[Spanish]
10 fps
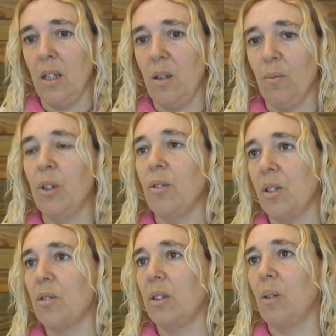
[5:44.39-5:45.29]
y bueno,
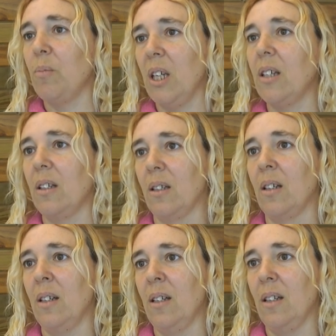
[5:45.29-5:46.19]
eso también
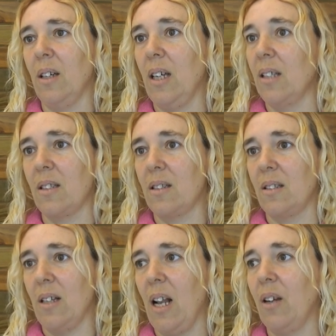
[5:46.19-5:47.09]

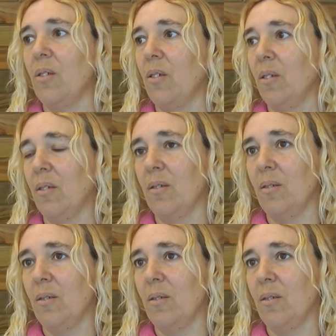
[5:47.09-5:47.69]
es algo,